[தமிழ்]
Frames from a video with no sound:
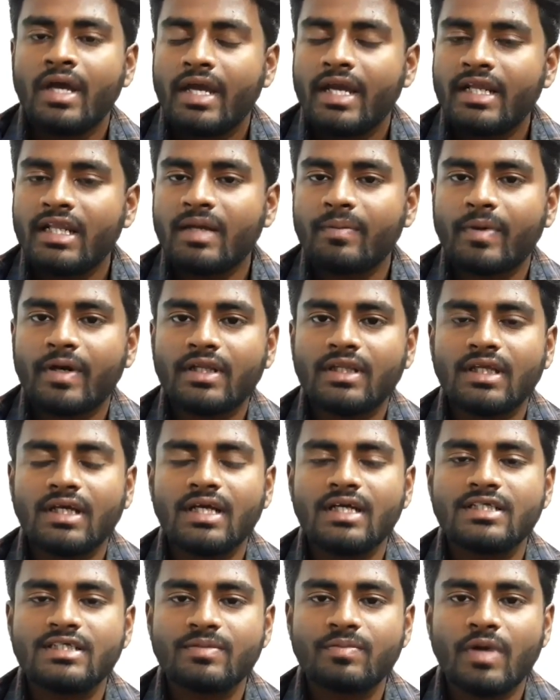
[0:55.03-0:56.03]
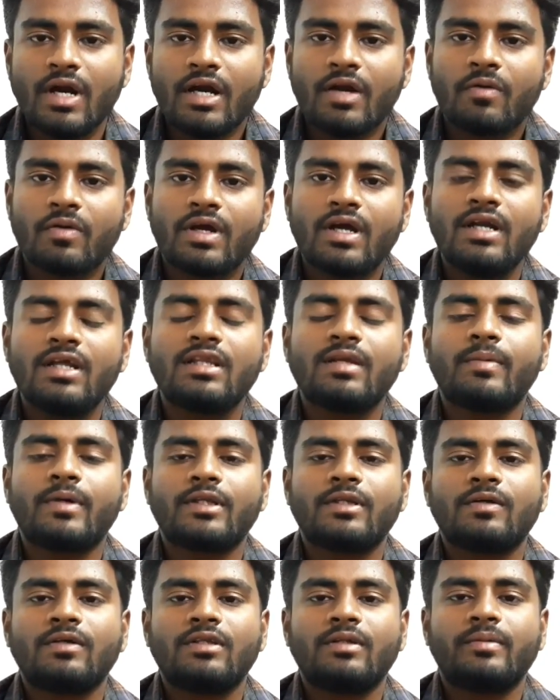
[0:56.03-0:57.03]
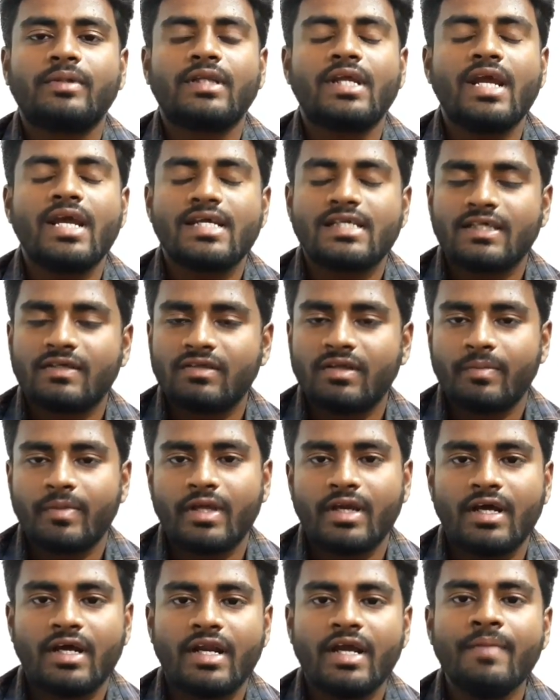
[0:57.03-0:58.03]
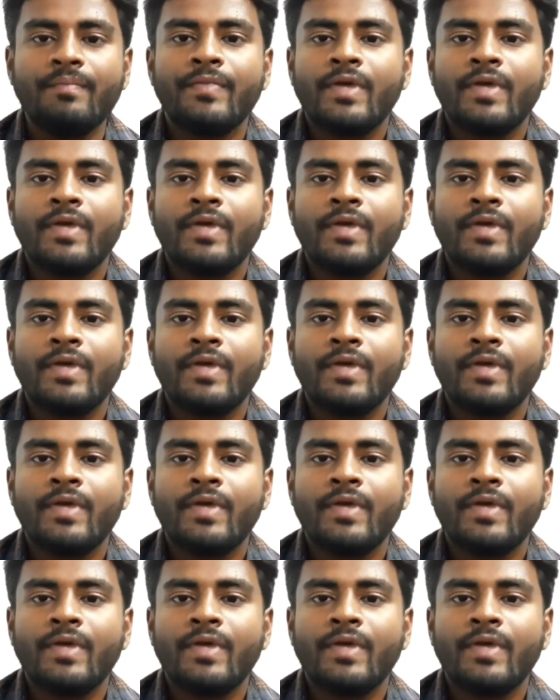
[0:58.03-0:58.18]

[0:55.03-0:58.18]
இந்த படத்துக்கு ஜிப்ரான் அவர்கள் இந்த படத்துக்கு வந்து பார்த்தீங்கன்னா அமைக்கிறாரு